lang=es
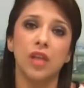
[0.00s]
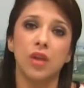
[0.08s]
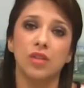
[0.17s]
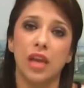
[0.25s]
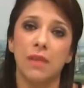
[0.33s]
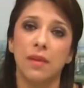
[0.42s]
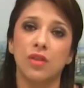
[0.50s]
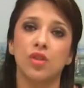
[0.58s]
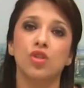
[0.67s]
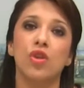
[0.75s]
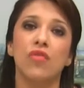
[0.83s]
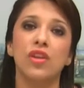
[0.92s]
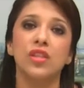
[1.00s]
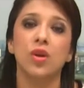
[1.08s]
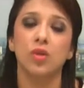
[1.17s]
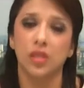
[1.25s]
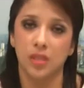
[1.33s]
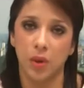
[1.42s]
de los alimentos que ofrecen
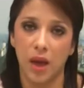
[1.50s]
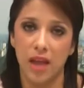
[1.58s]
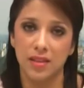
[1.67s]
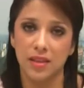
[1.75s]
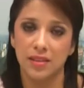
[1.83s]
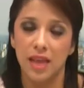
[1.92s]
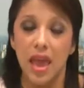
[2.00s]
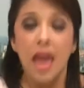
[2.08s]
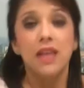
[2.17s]
los restaurantes.